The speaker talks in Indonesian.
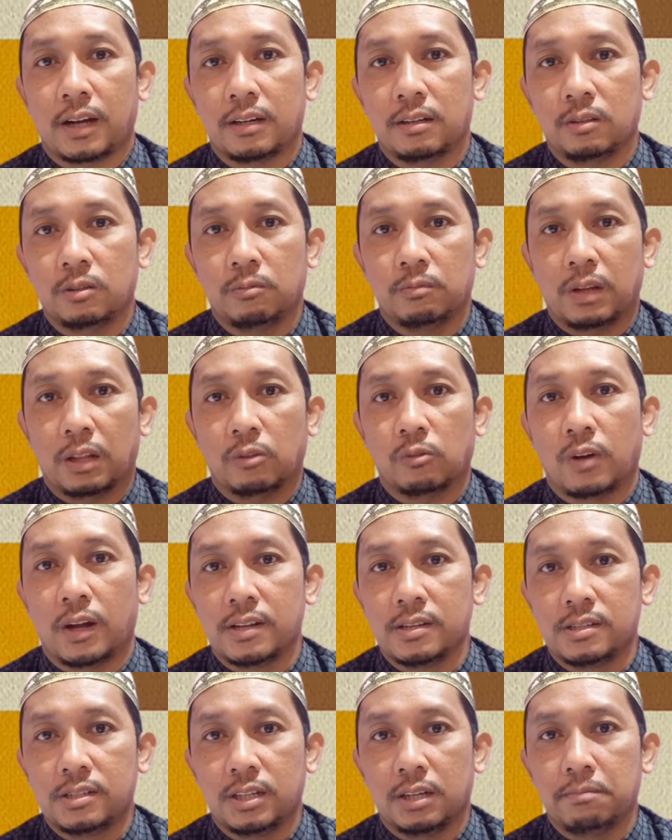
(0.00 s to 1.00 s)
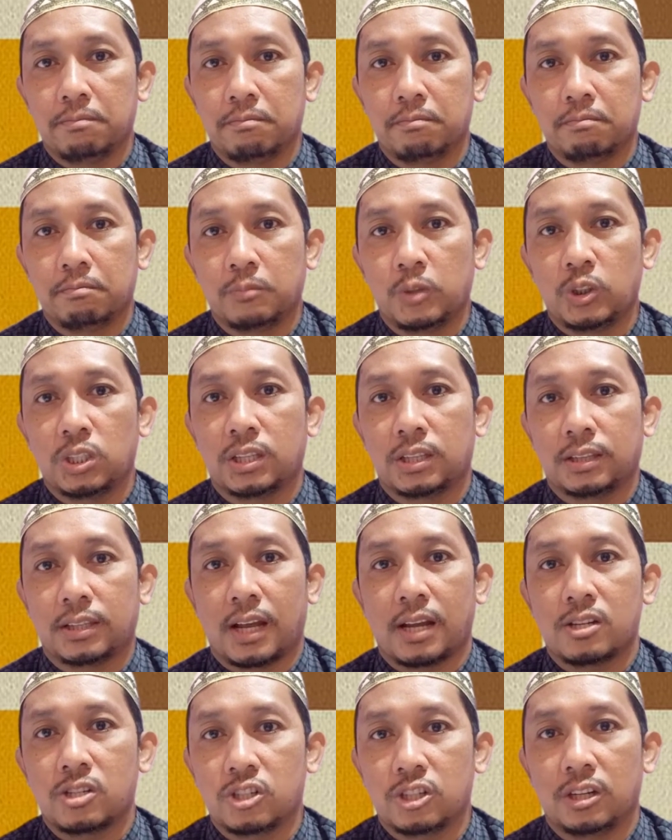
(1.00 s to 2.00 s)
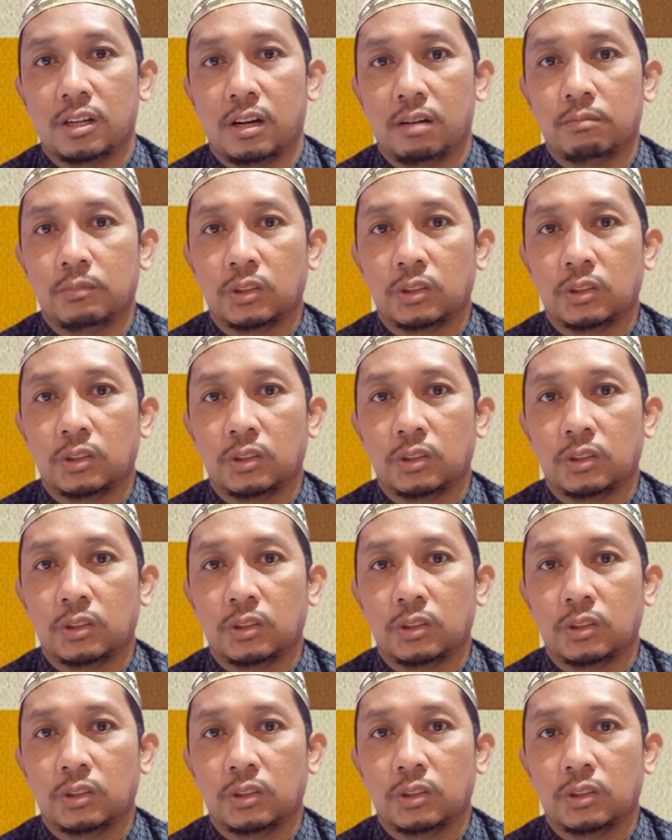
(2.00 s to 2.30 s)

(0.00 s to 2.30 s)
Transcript: kan itu mat wajib mutasil.